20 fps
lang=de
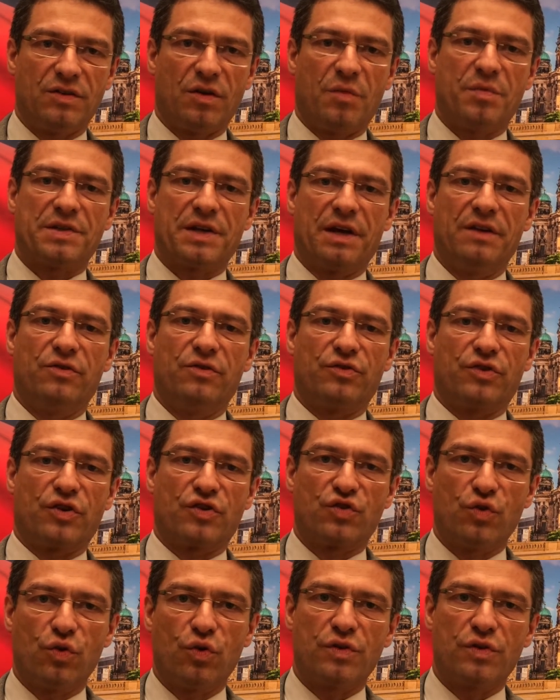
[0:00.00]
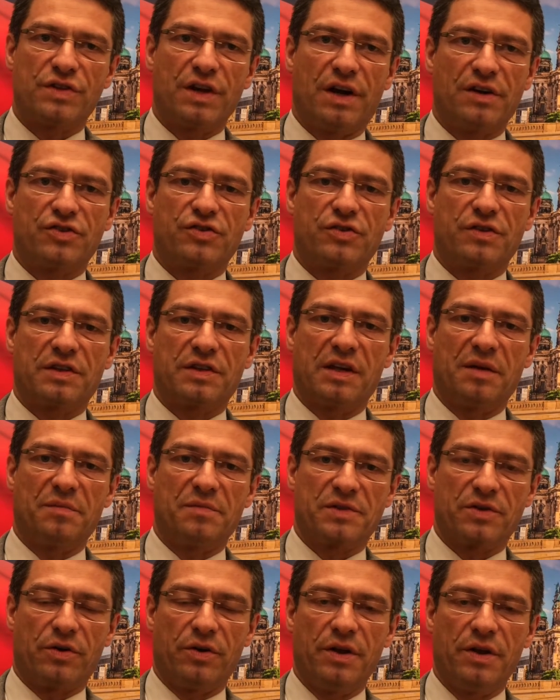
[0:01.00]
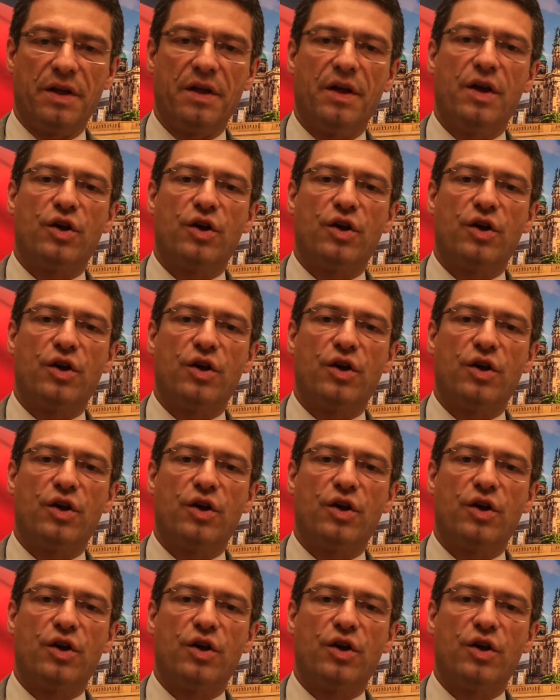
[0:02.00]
ob es einen Untersuchungsausschuss geben soll